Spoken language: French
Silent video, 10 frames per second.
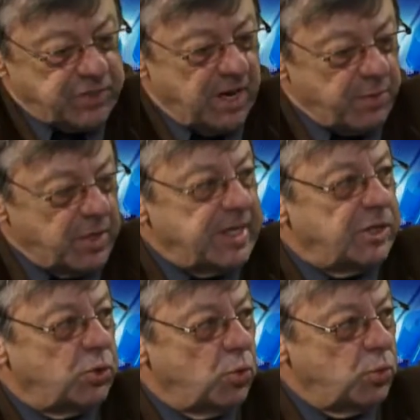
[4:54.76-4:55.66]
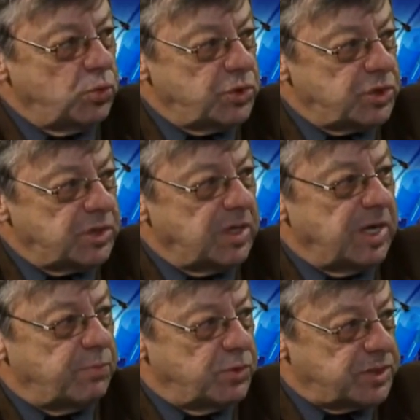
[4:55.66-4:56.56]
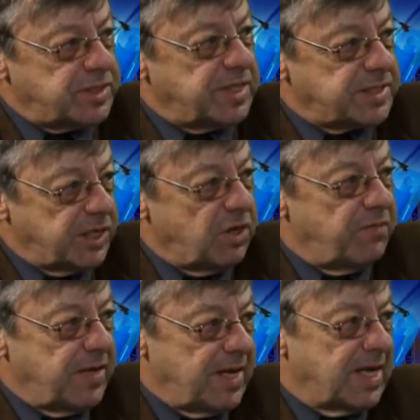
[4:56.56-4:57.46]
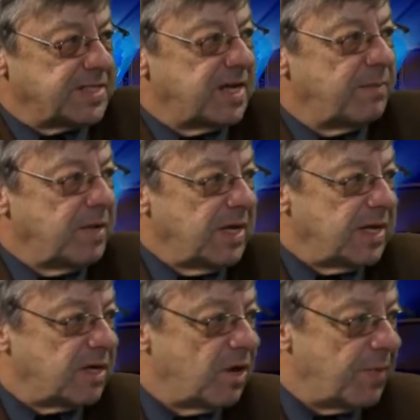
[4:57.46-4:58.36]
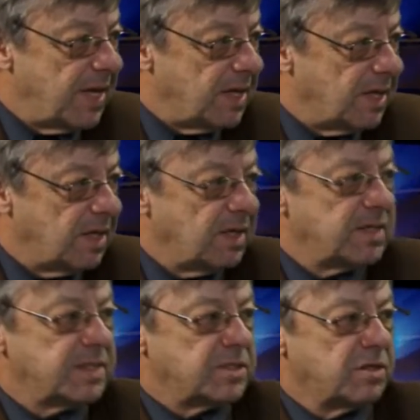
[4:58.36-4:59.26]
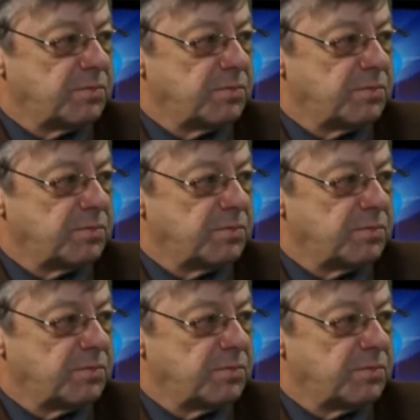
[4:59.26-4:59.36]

vous en prenez 12, et puis c'est ce qui devient l'ensemble. C'est ça, tout à fait. C'est